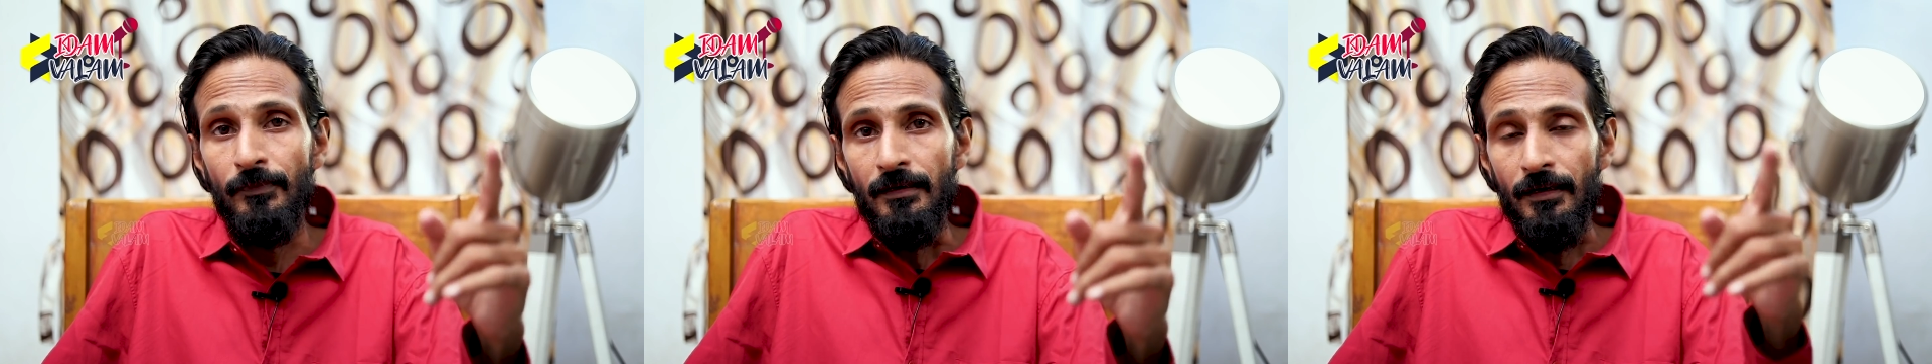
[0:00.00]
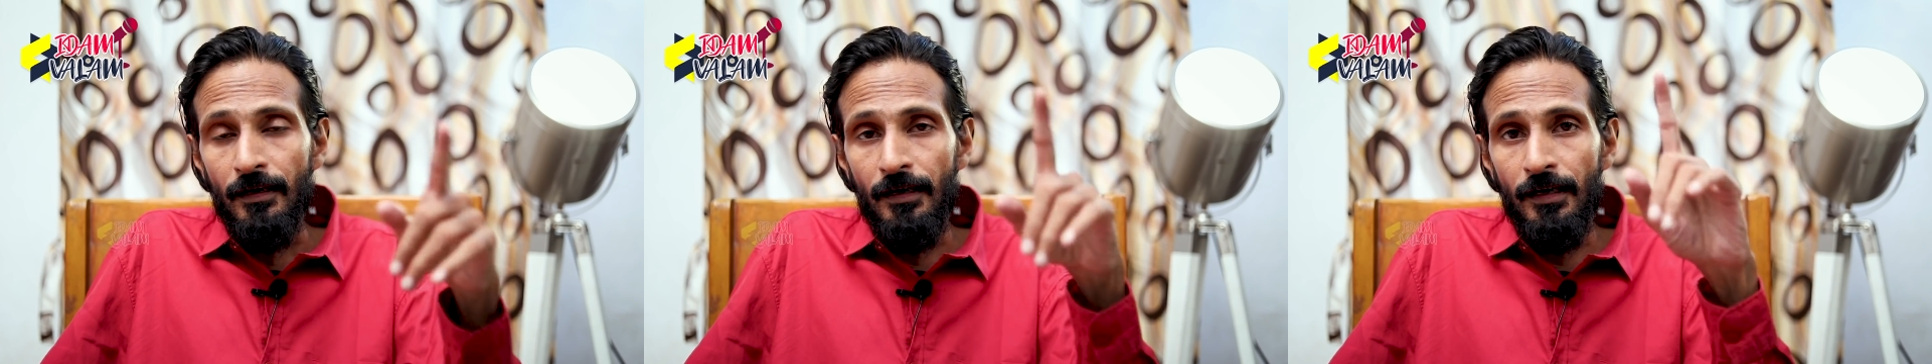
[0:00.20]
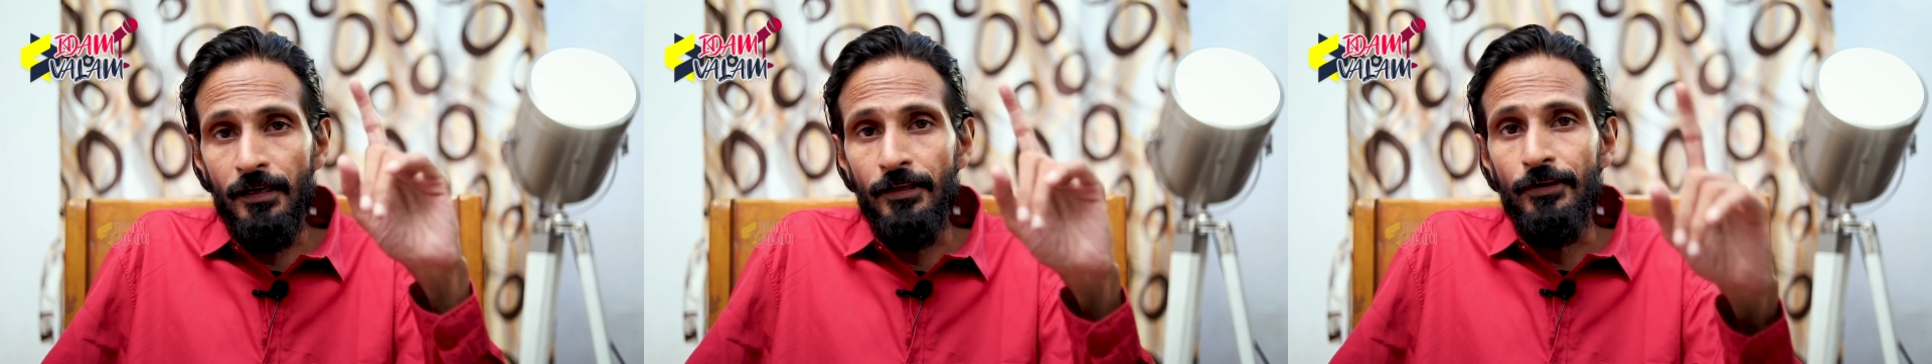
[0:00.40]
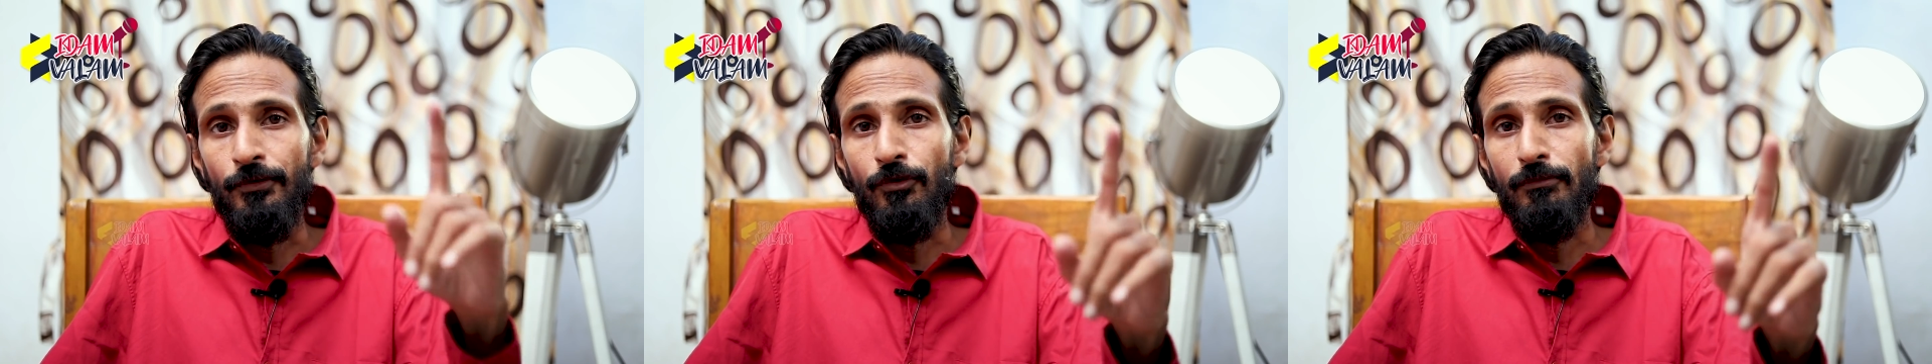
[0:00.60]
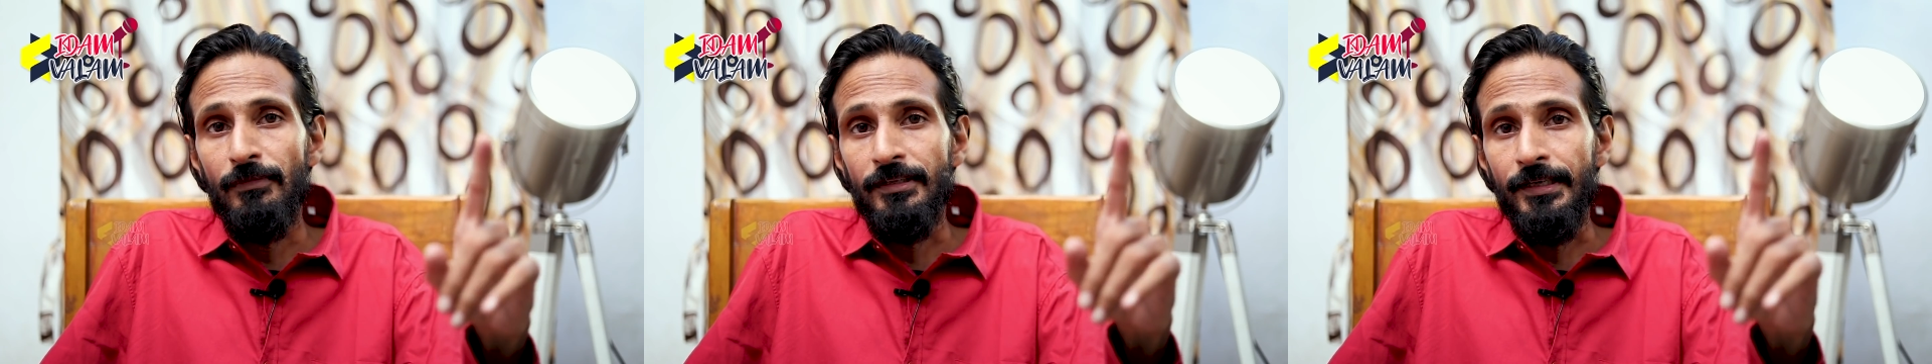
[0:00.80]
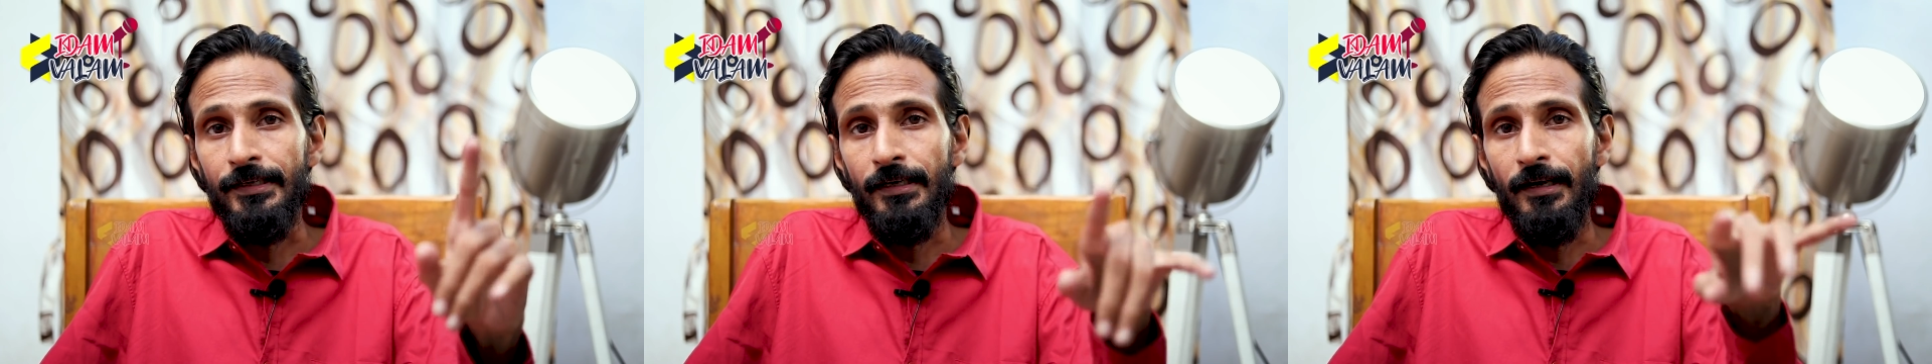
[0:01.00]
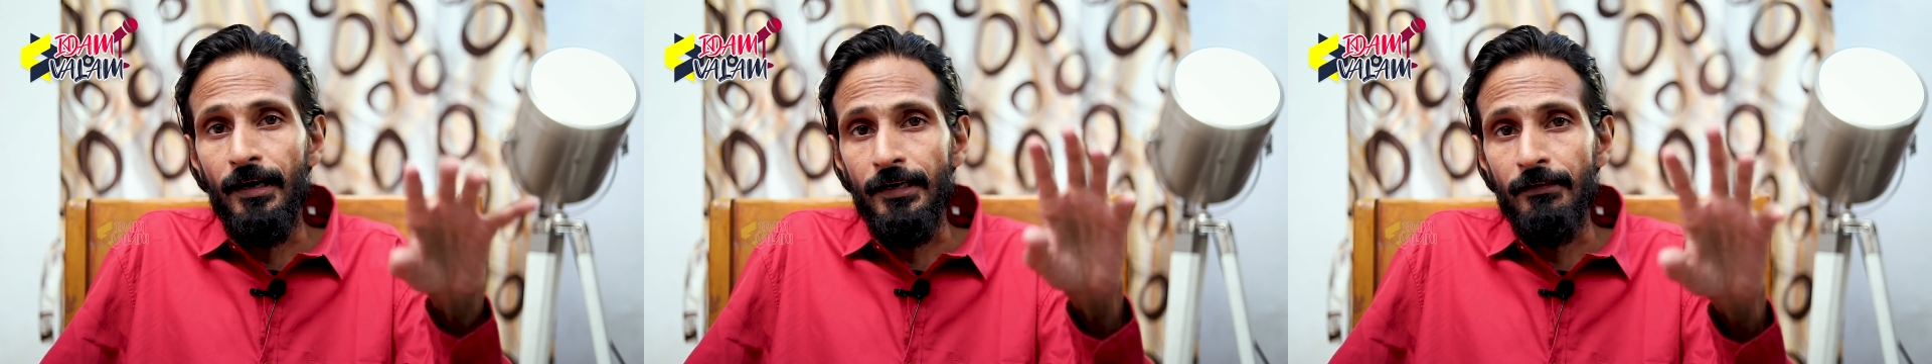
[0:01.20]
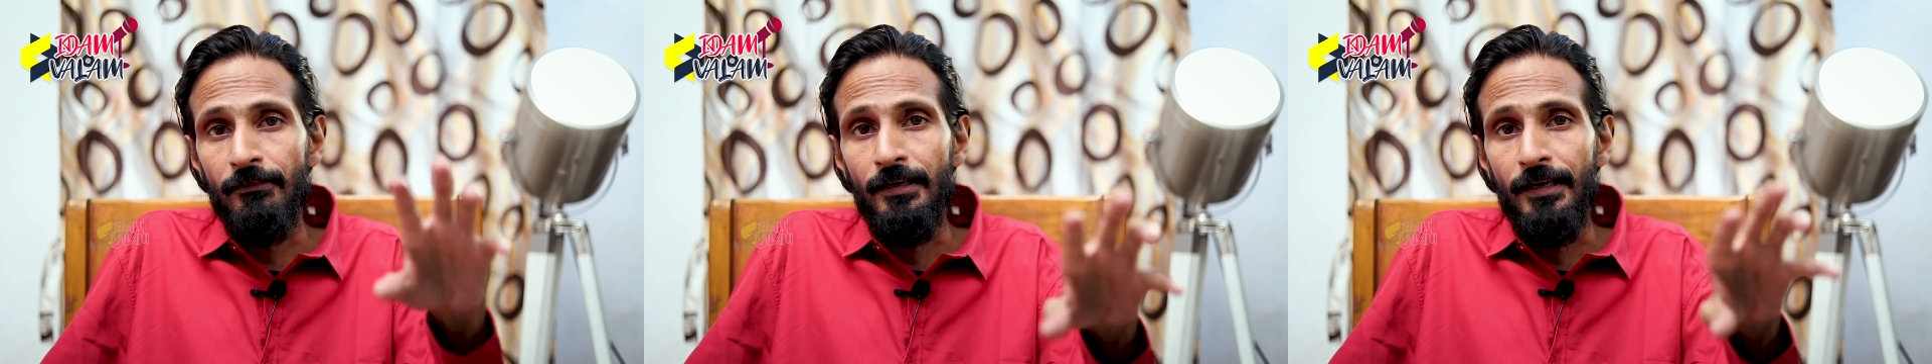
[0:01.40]
கருணாநிதி குடும்பத்திற்கு
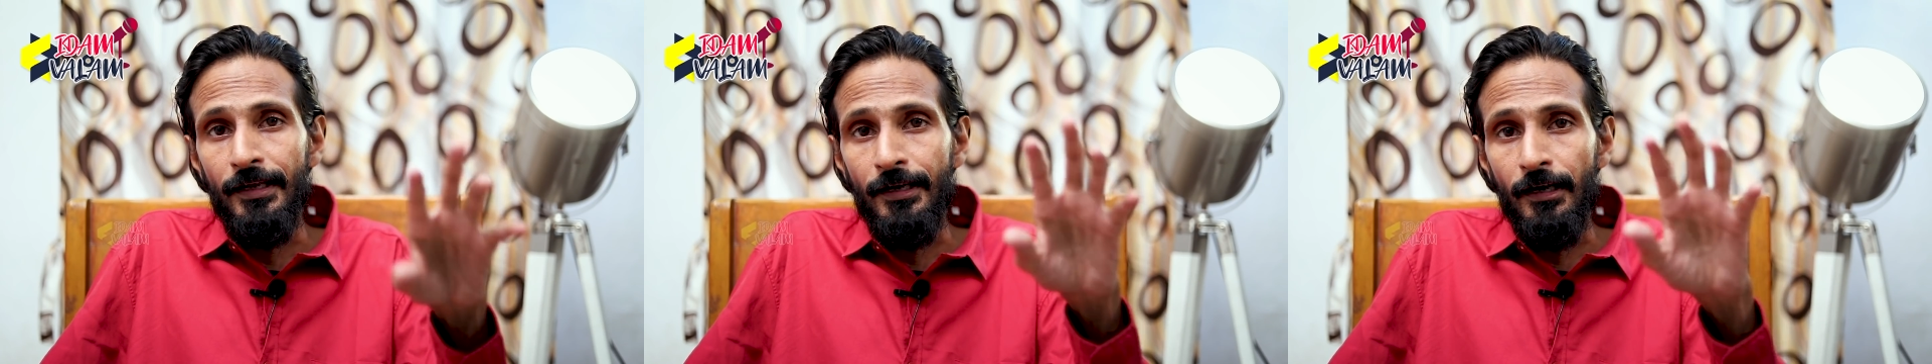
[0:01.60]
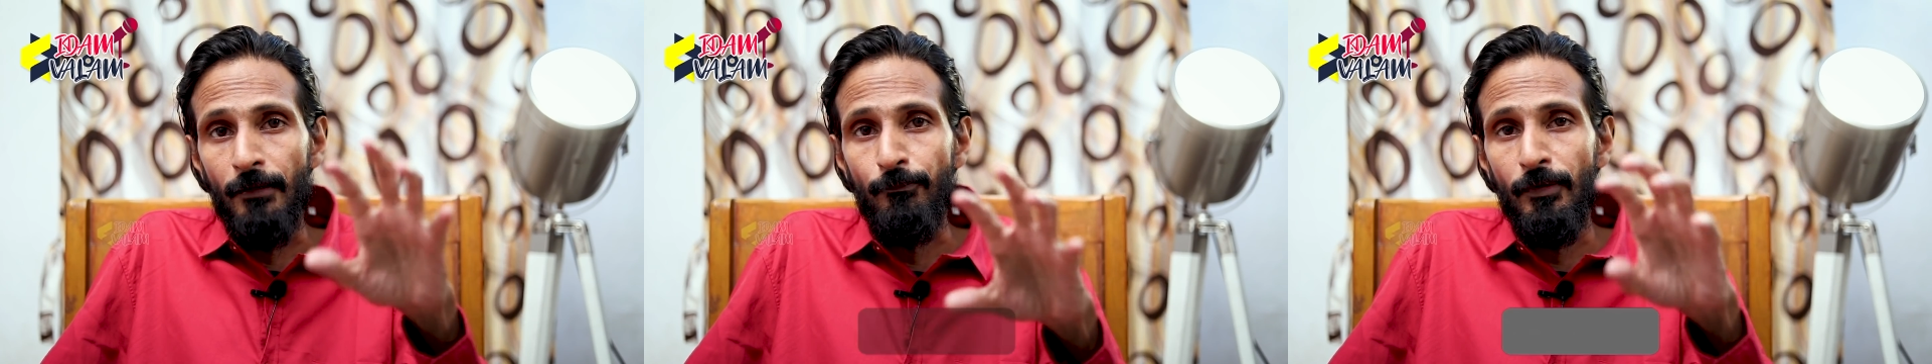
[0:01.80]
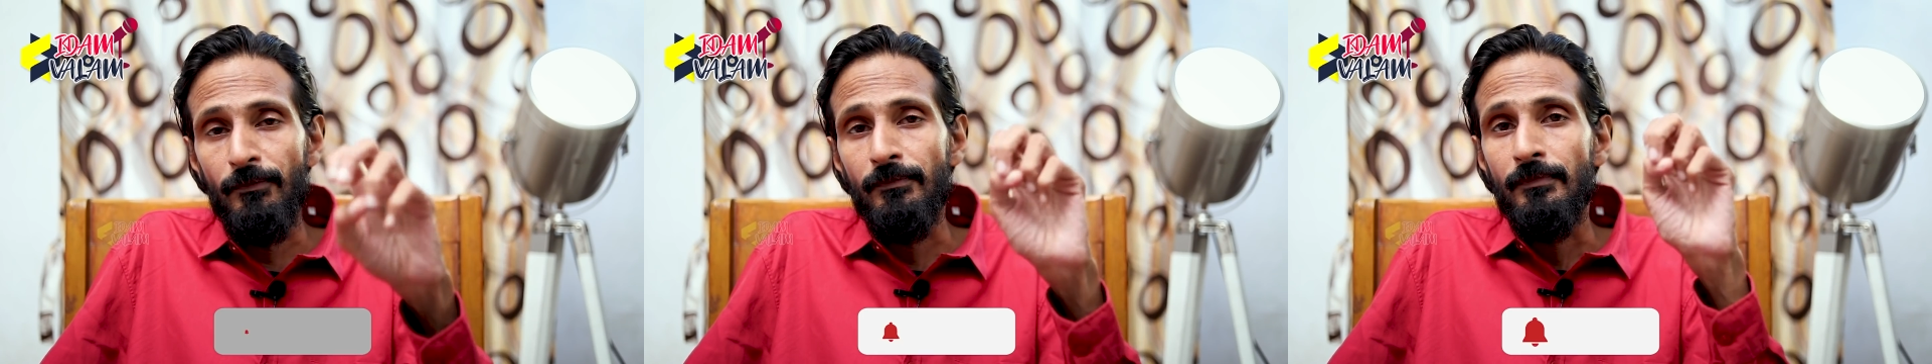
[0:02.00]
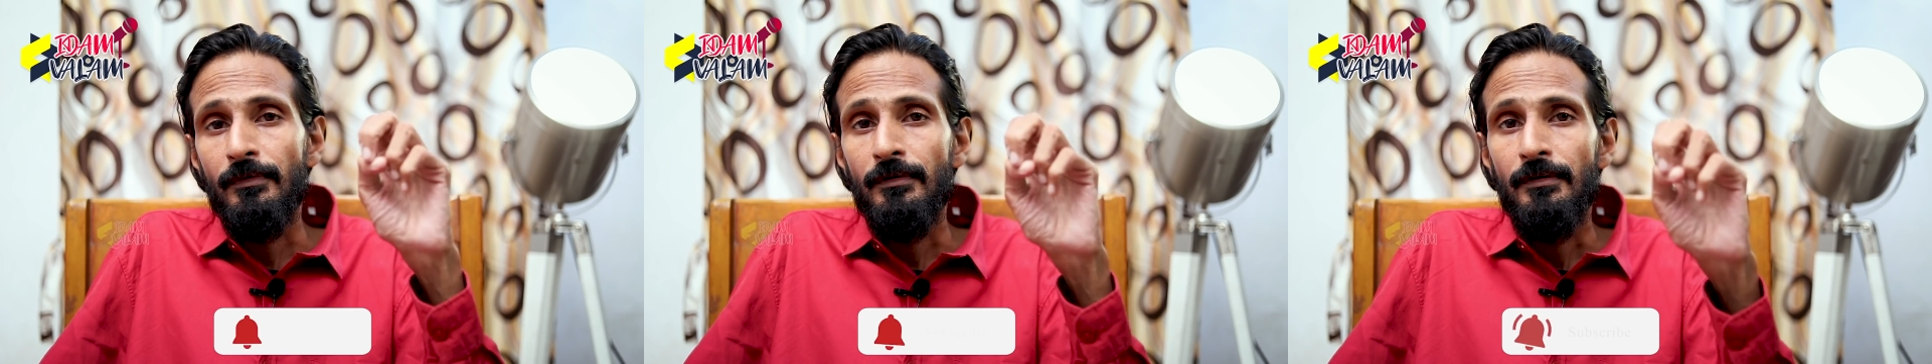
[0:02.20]
கட்ட வேண்டிய கப்பம்